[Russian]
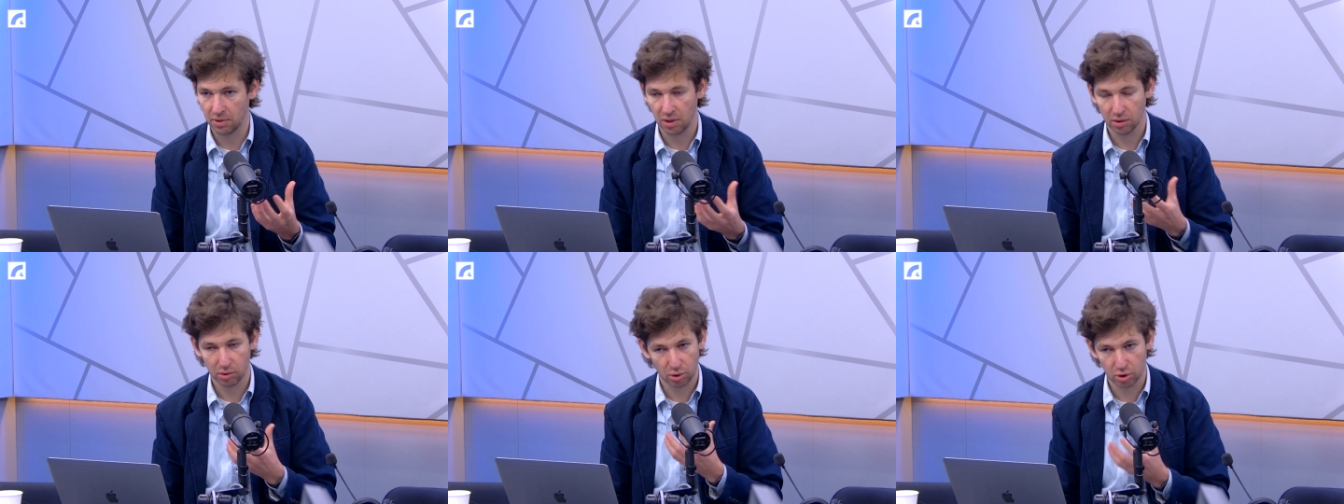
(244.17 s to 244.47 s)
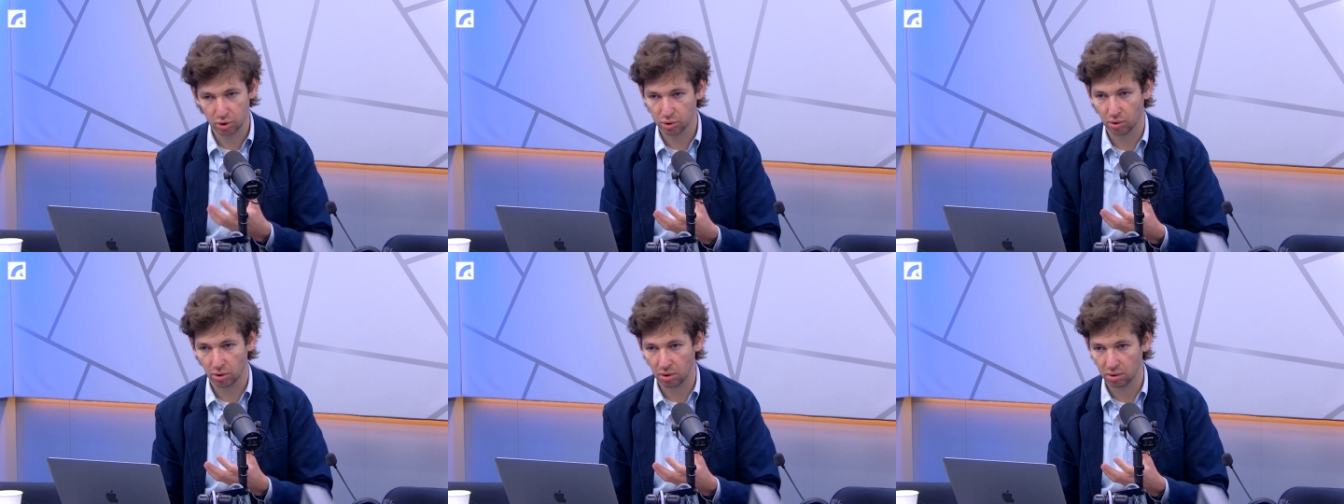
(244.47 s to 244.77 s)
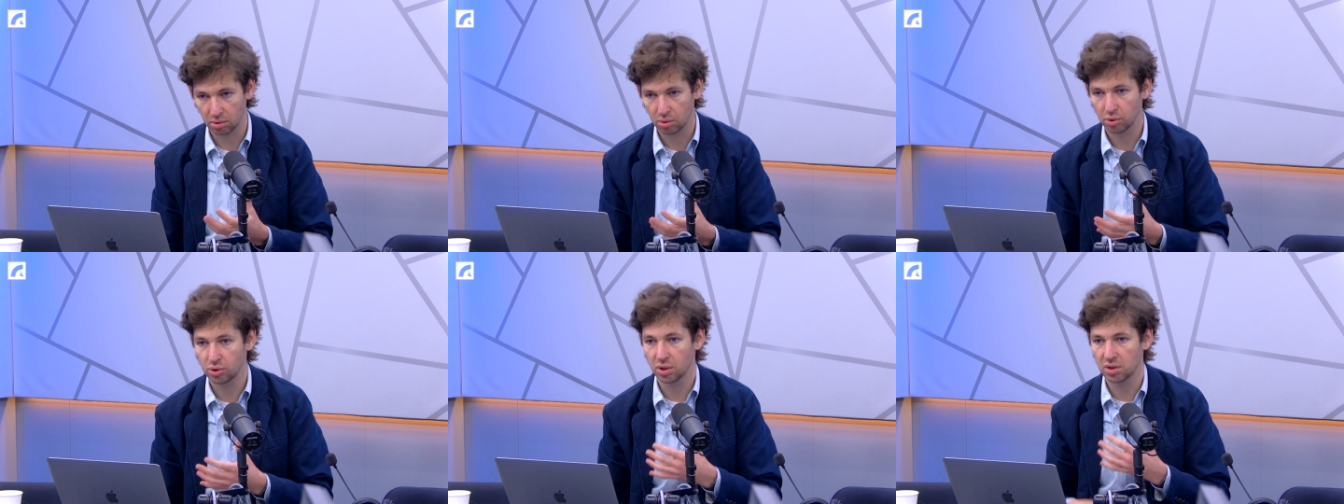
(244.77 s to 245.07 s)
Не то,
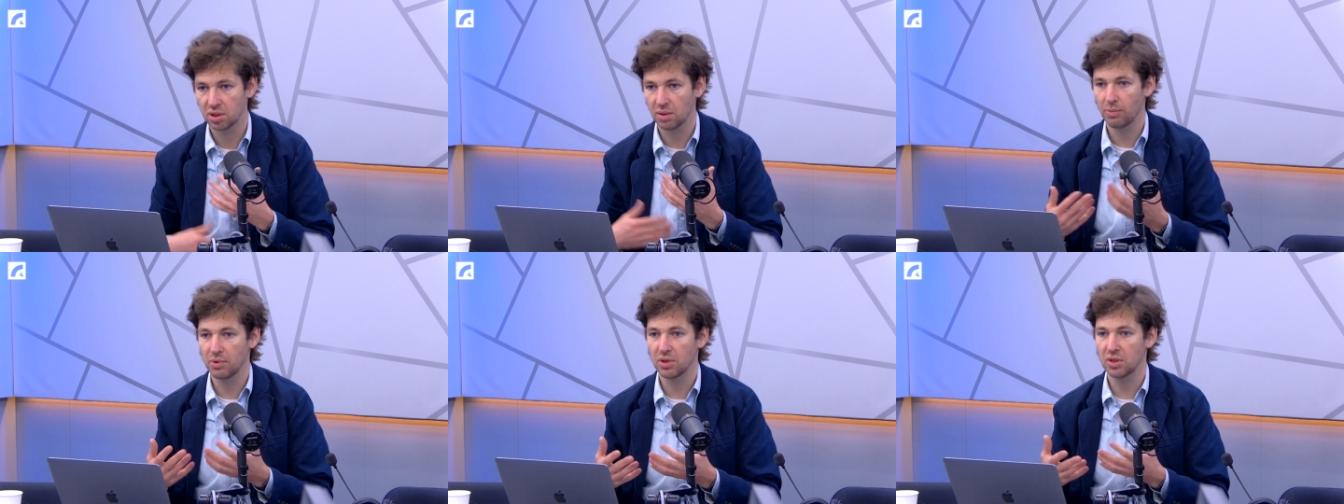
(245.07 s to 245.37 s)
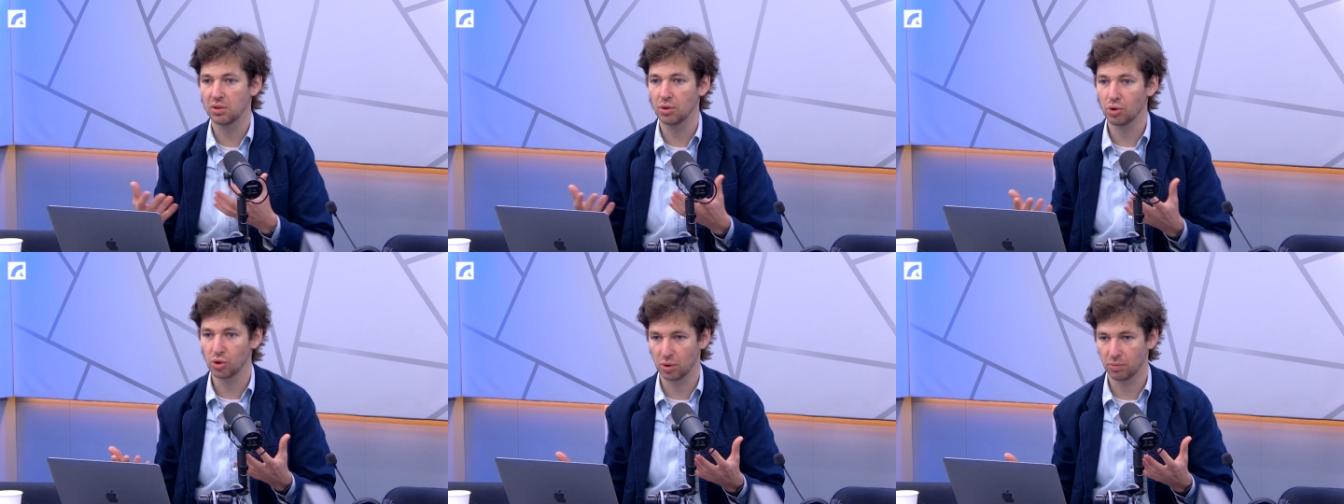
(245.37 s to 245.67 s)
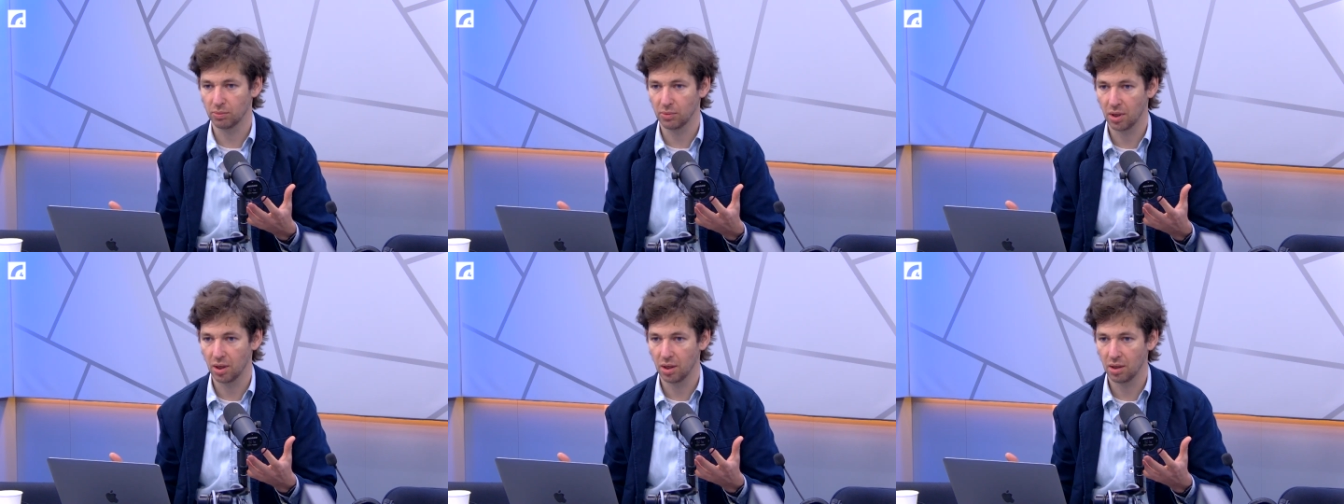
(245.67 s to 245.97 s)
что, то, что самое с
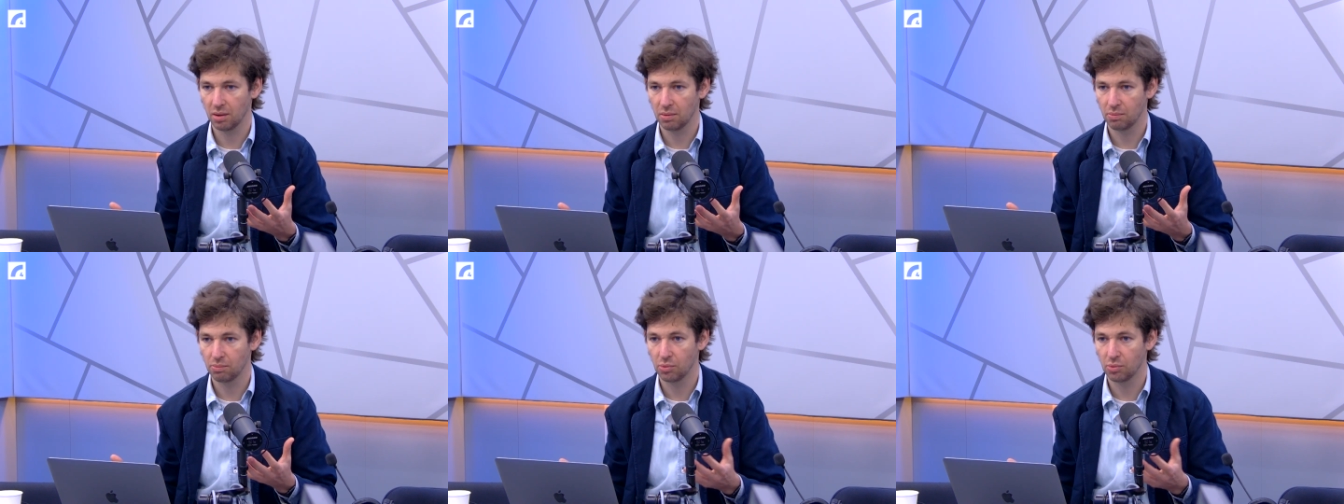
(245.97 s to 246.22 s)
ножем, да.